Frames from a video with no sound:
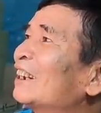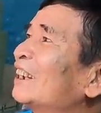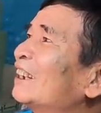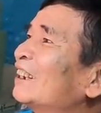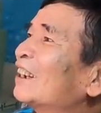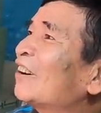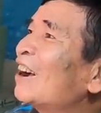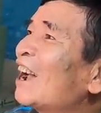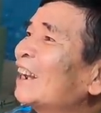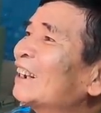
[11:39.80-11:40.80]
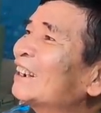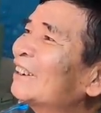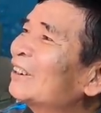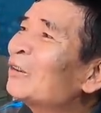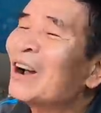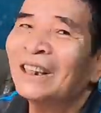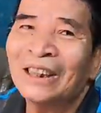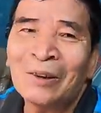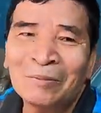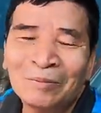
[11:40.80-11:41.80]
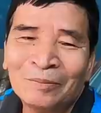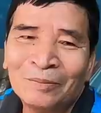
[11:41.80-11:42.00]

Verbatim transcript: cái có ai cái nó qua chọc